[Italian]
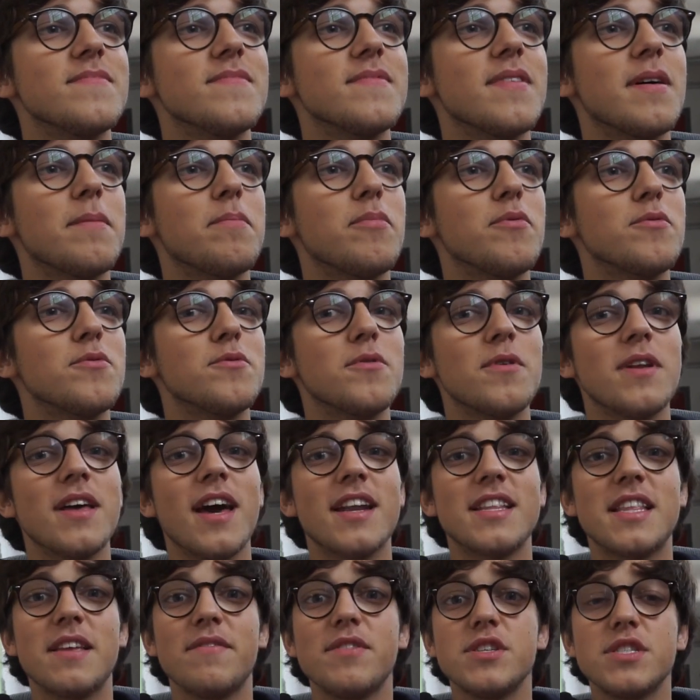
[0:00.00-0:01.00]
appunto le
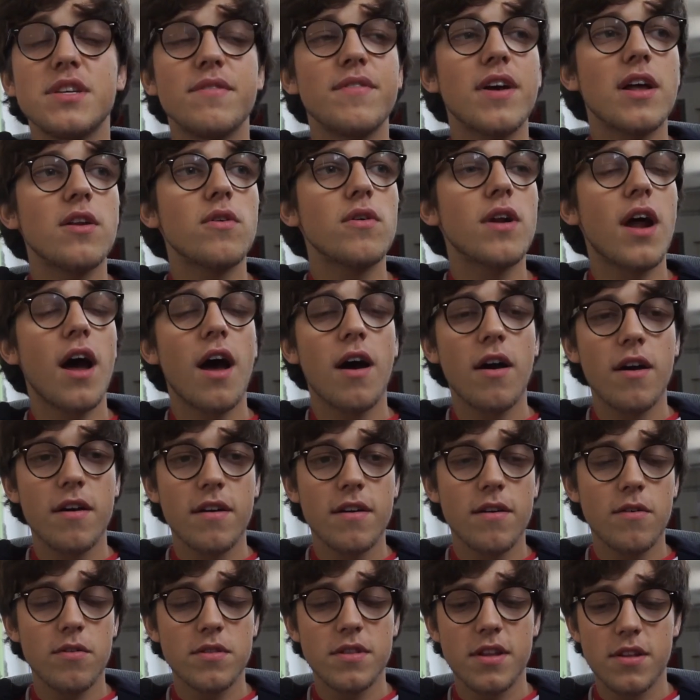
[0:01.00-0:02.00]
arti visive,
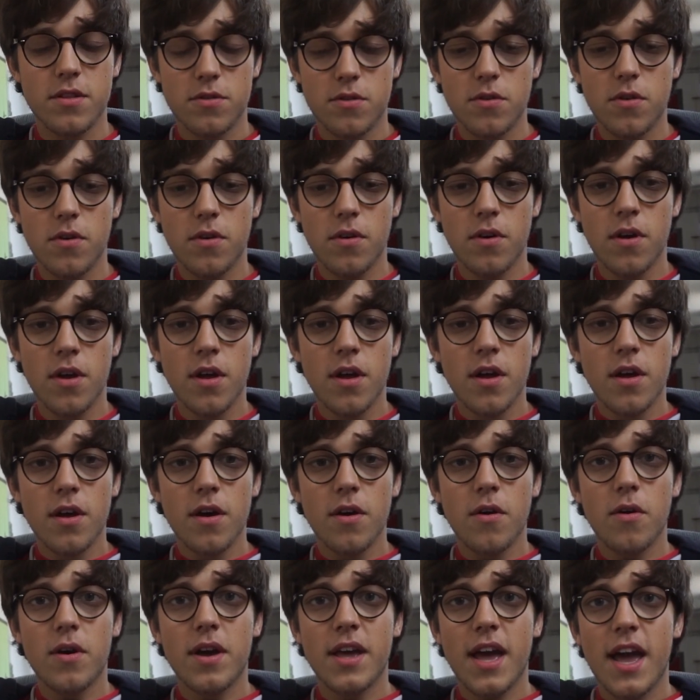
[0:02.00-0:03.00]
allora eh, ho detto
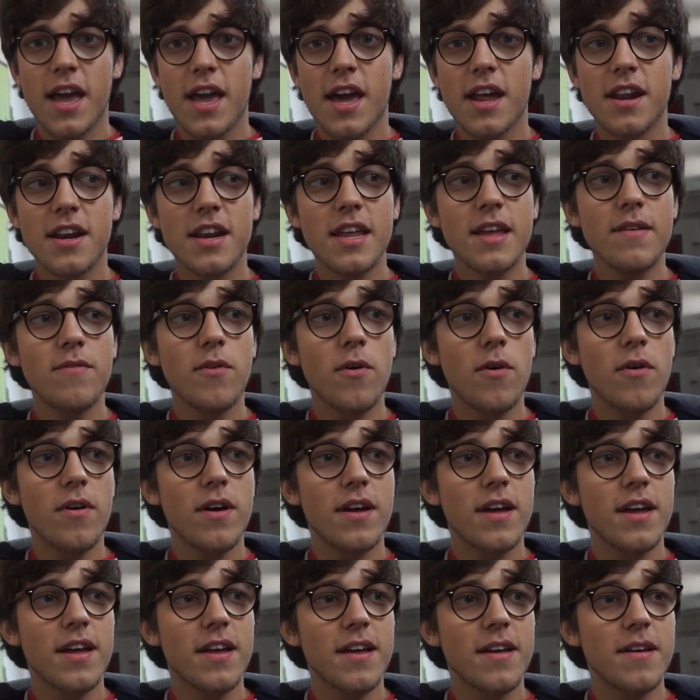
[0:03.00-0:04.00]
ok, arrivo
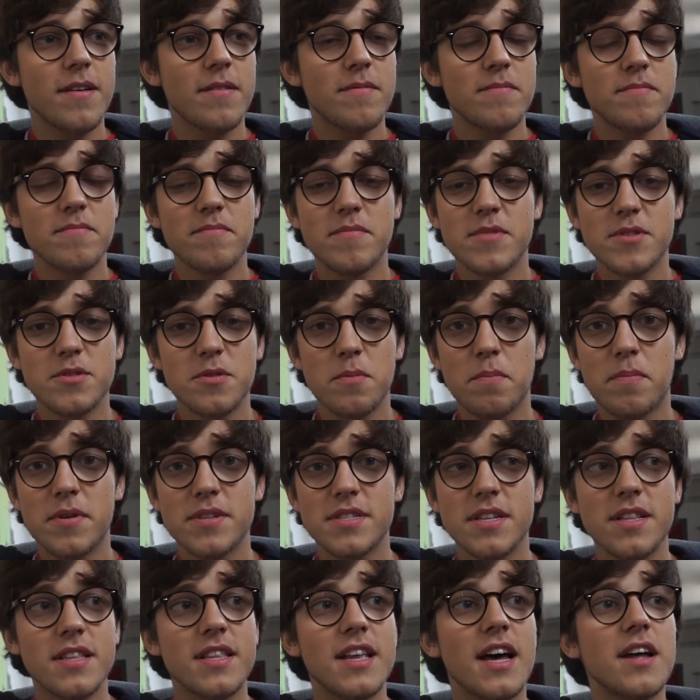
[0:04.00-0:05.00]
e mi sono
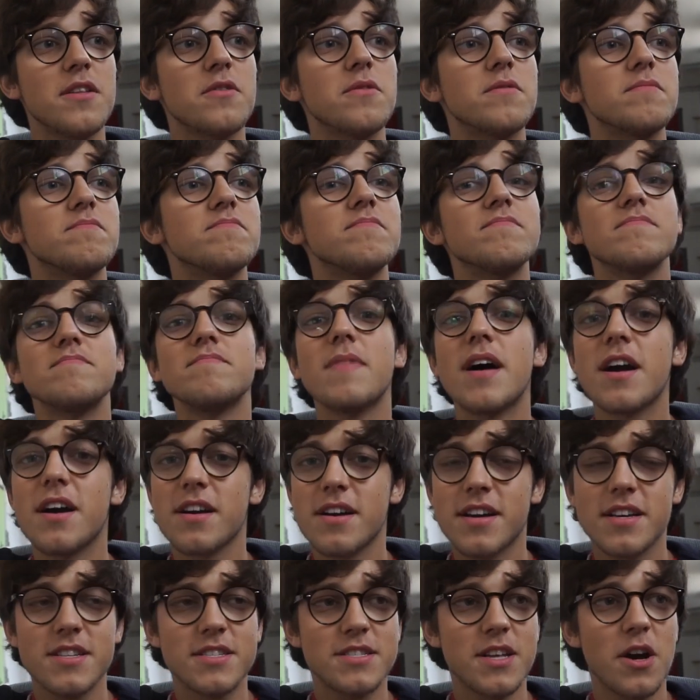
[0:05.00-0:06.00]
presentato, beh,
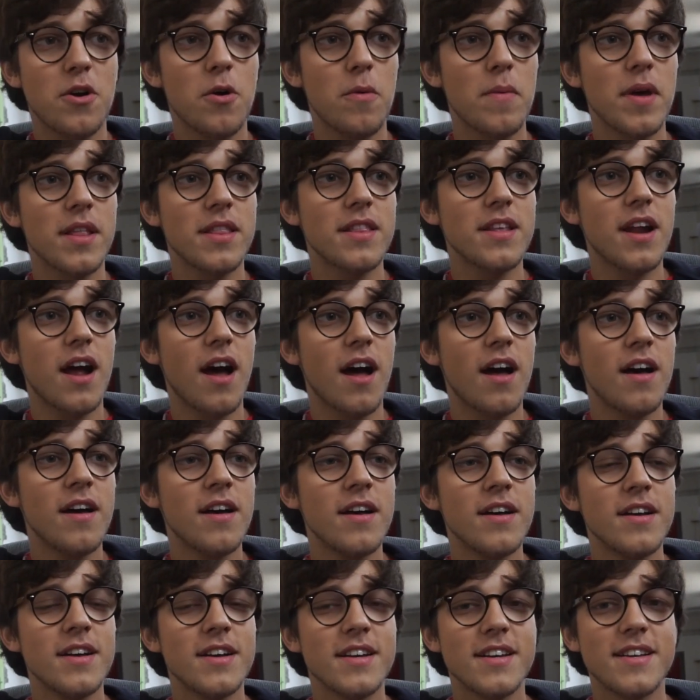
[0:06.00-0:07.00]
chissà come
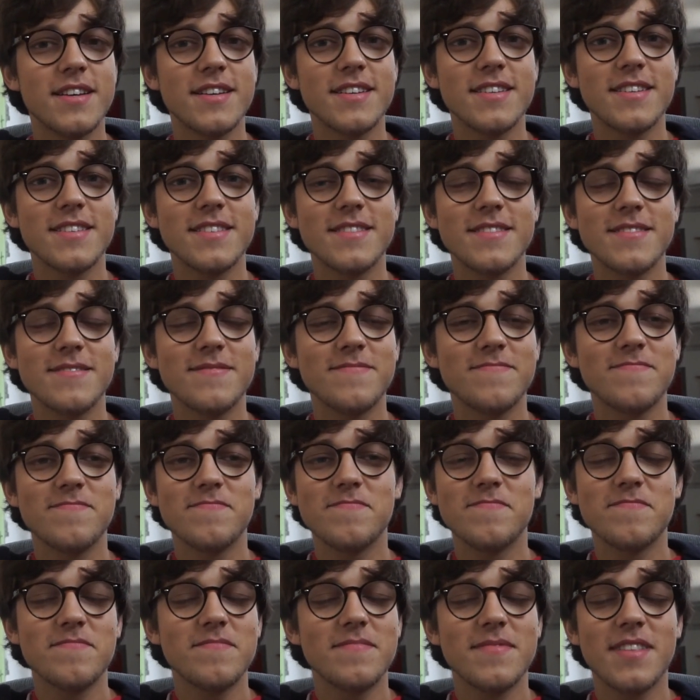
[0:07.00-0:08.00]
andrà. Ehm,
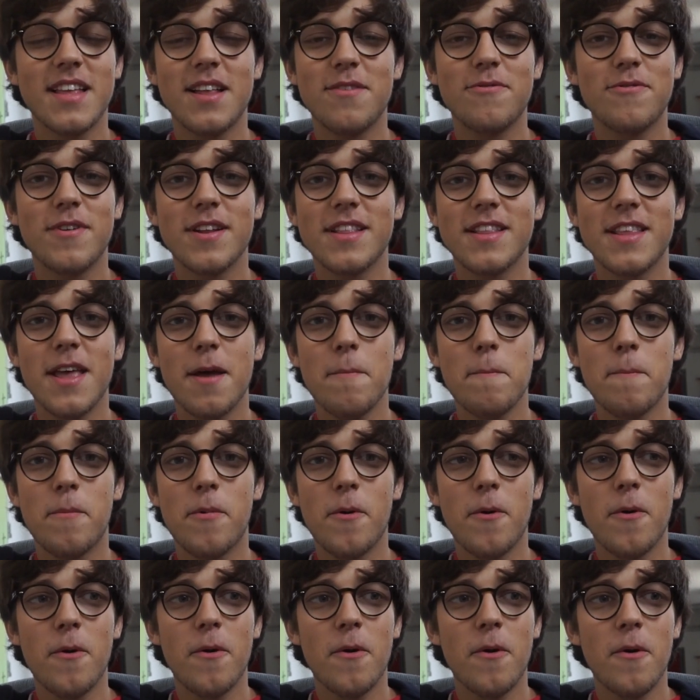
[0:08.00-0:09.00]
nel
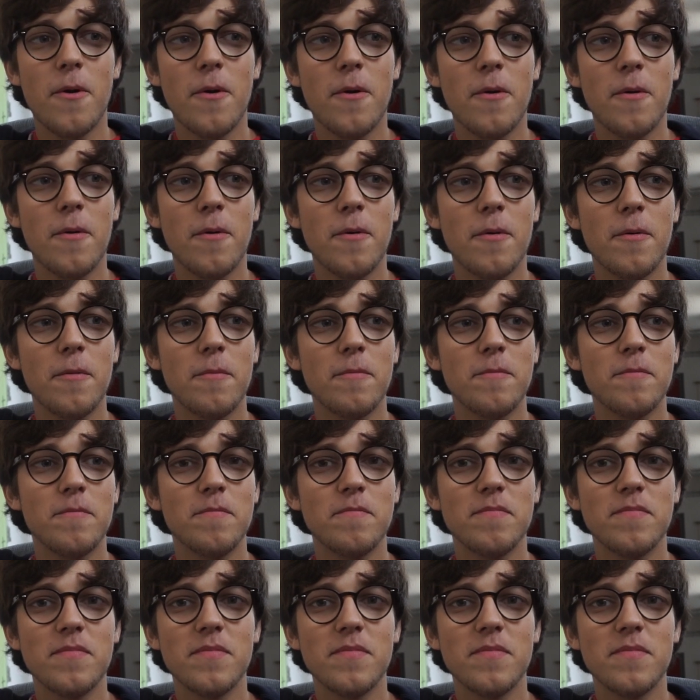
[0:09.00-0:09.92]
frattempo